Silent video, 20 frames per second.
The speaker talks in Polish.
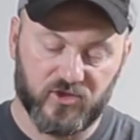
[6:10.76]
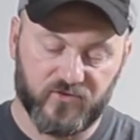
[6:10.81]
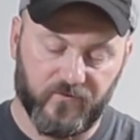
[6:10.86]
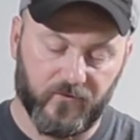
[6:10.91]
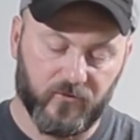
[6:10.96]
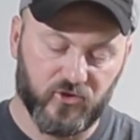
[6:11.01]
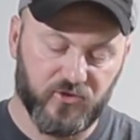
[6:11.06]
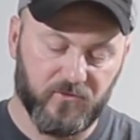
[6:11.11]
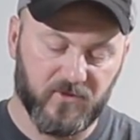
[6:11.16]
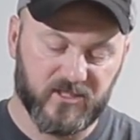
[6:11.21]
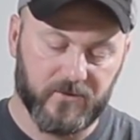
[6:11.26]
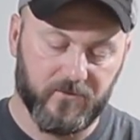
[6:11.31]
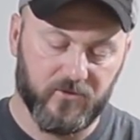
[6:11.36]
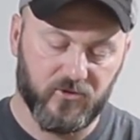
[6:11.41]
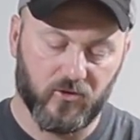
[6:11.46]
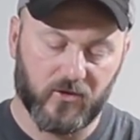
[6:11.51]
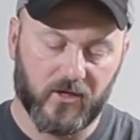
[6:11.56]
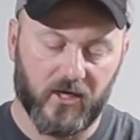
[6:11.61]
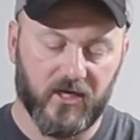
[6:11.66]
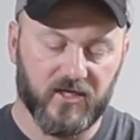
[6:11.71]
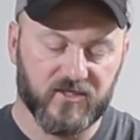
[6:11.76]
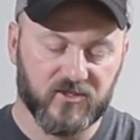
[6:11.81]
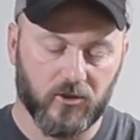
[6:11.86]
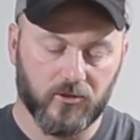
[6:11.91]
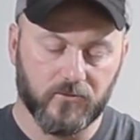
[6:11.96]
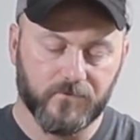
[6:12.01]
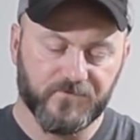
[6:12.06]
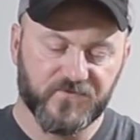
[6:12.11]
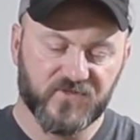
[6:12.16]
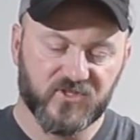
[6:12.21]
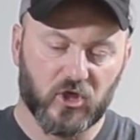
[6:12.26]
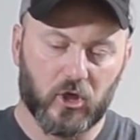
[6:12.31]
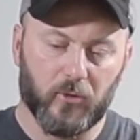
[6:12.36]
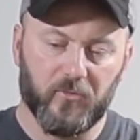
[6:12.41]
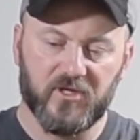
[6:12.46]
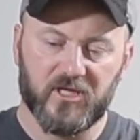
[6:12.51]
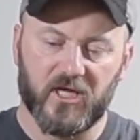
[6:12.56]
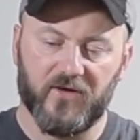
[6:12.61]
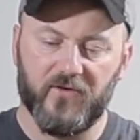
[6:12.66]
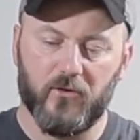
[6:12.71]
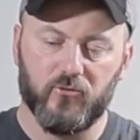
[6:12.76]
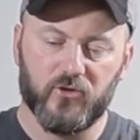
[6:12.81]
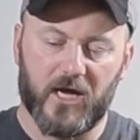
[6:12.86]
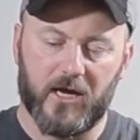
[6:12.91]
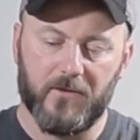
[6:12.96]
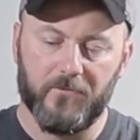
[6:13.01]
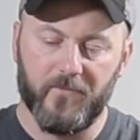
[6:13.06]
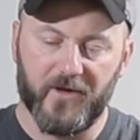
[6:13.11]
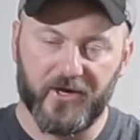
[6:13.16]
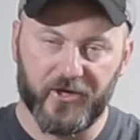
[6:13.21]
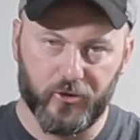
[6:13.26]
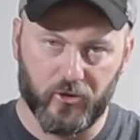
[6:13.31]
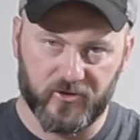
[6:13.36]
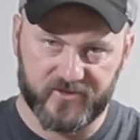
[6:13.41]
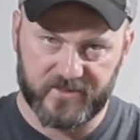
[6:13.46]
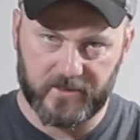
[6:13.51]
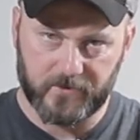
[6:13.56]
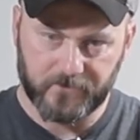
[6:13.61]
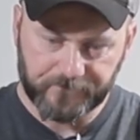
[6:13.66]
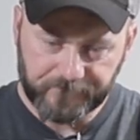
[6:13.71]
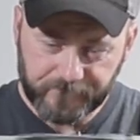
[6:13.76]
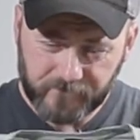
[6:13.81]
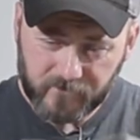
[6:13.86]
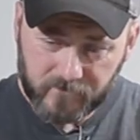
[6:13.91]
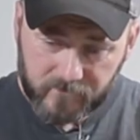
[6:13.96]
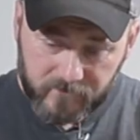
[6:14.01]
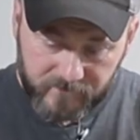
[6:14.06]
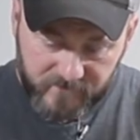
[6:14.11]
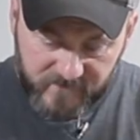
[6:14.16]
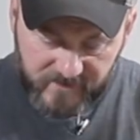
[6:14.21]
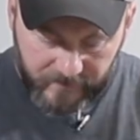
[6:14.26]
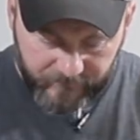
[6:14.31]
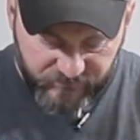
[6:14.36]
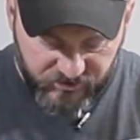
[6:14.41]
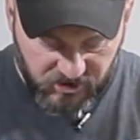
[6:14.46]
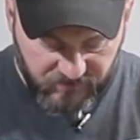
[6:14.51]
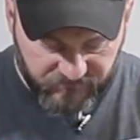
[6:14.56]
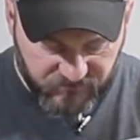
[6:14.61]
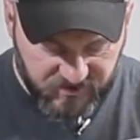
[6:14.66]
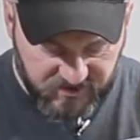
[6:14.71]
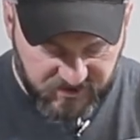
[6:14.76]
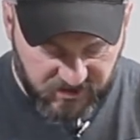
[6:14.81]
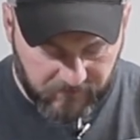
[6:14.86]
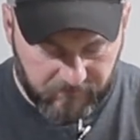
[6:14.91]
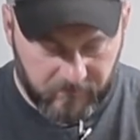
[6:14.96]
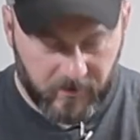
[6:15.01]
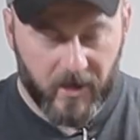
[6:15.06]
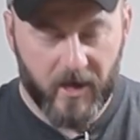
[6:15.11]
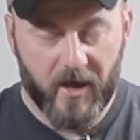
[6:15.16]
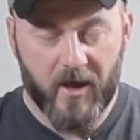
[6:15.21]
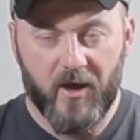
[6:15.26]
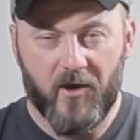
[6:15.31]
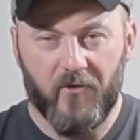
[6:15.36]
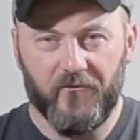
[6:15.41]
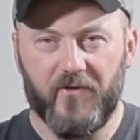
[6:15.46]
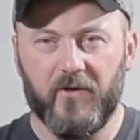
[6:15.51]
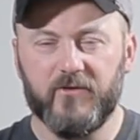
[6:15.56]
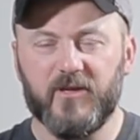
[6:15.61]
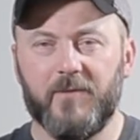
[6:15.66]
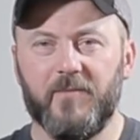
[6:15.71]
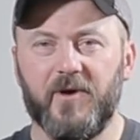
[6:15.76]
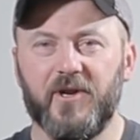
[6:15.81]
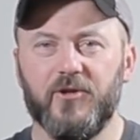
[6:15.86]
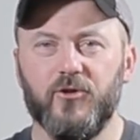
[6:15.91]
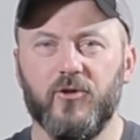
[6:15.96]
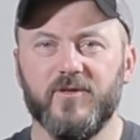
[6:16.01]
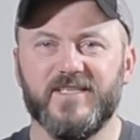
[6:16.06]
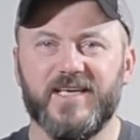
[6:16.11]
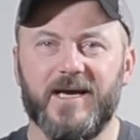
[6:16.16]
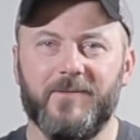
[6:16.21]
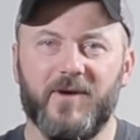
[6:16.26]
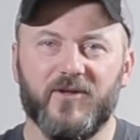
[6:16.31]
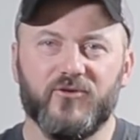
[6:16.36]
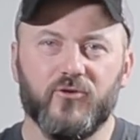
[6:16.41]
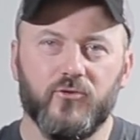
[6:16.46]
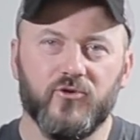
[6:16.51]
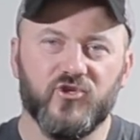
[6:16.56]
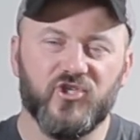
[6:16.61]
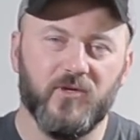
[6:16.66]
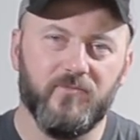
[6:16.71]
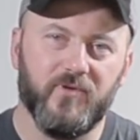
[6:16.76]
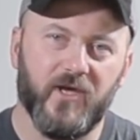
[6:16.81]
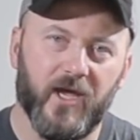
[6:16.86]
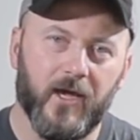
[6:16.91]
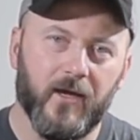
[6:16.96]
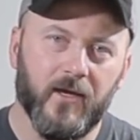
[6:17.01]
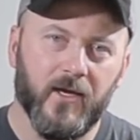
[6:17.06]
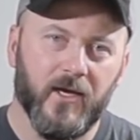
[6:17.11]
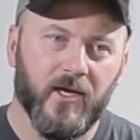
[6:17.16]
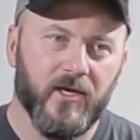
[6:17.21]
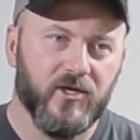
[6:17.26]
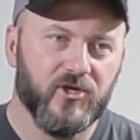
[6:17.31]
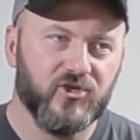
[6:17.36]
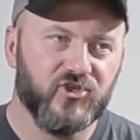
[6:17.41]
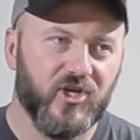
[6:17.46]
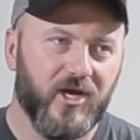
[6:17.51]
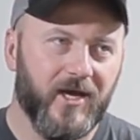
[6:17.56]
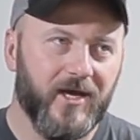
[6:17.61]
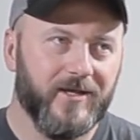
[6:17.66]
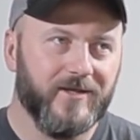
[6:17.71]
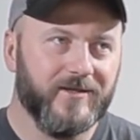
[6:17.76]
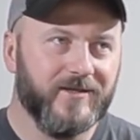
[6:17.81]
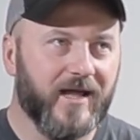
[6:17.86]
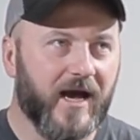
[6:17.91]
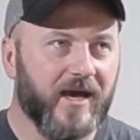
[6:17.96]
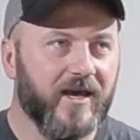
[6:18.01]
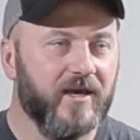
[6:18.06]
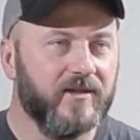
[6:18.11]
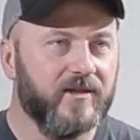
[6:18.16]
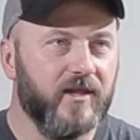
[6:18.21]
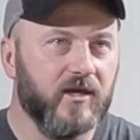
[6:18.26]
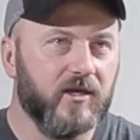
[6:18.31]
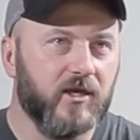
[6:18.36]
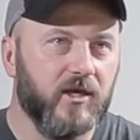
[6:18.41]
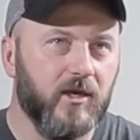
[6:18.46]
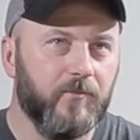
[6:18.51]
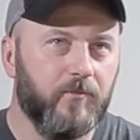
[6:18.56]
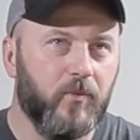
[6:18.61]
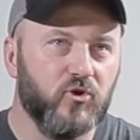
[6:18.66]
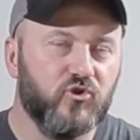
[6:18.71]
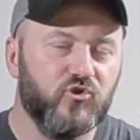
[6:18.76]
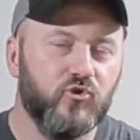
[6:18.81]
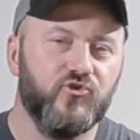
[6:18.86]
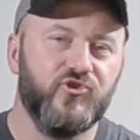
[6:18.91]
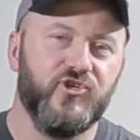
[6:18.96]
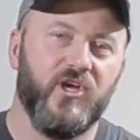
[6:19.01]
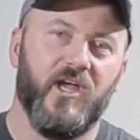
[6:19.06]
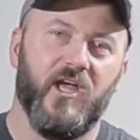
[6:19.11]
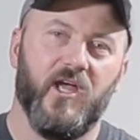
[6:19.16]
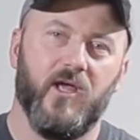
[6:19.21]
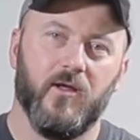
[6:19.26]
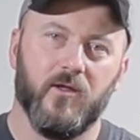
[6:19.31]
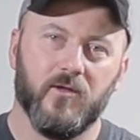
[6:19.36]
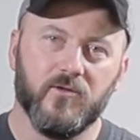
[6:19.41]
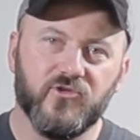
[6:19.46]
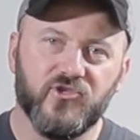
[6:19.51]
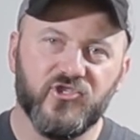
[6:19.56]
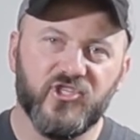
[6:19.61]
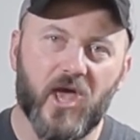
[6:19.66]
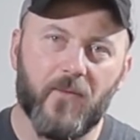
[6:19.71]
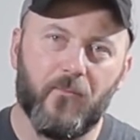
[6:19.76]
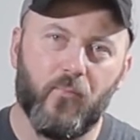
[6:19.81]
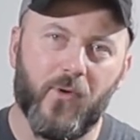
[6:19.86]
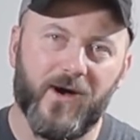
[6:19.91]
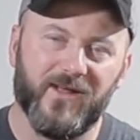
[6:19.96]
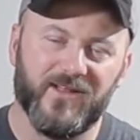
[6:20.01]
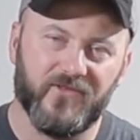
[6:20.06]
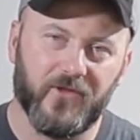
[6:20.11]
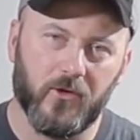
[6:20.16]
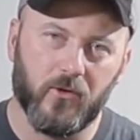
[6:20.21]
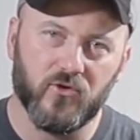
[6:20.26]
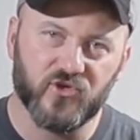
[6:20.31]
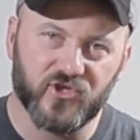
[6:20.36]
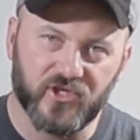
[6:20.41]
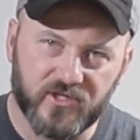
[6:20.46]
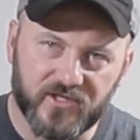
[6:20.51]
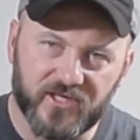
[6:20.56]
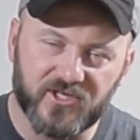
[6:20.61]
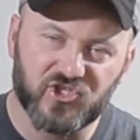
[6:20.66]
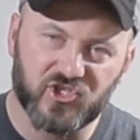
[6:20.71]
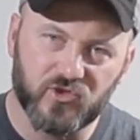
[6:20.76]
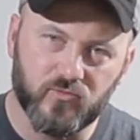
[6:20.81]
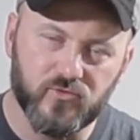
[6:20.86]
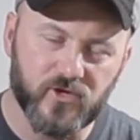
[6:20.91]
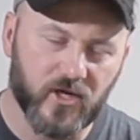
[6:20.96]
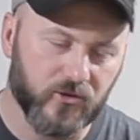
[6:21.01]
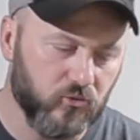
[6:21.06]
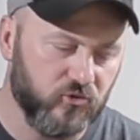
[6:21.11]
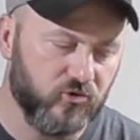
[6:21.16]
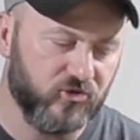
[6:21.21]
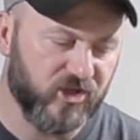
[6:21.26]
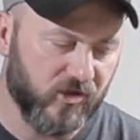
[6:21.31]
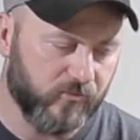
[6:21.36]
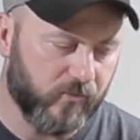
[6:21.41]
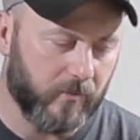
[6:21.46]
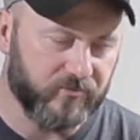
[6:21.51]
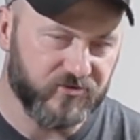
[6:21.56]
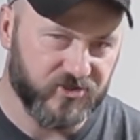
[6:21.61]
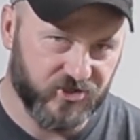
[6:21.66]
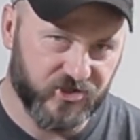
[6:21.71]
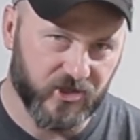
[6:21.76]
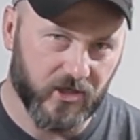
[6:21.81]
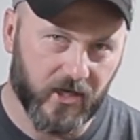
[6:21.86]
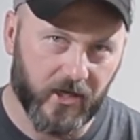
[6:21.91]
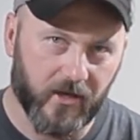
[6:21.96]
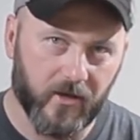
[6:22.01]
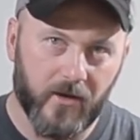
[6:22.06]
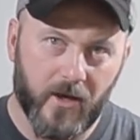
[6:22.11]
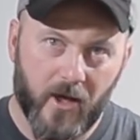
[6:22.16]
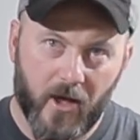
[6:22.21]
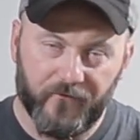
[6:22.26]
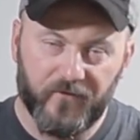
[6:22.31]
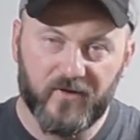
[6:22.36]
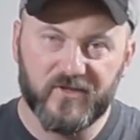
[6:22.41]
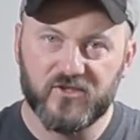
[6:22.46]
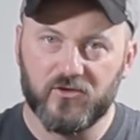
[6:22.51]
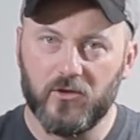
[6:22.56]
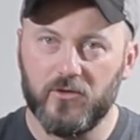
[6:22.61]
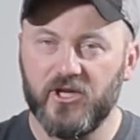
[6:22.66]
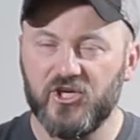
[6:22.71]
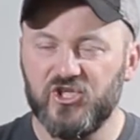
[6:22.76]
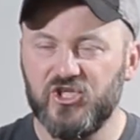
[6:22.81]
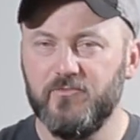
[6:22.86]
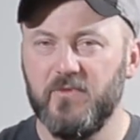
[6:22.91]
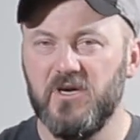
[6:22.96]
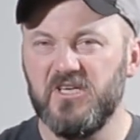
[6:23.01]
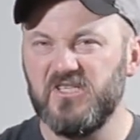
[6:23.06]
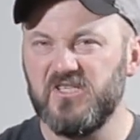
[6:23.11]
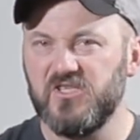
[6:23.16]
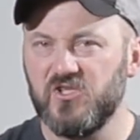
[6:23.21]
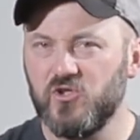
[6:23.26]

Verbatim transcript: też wrócimy sobie do kaleson, co robi ta wełna merynosa? Przede wszystkim wełna merynosa ma to do siebie, że daje takie poczucie ciepła, dlatego że zatrzymuje dużo ciepła przy ciele, więc to na zimę jest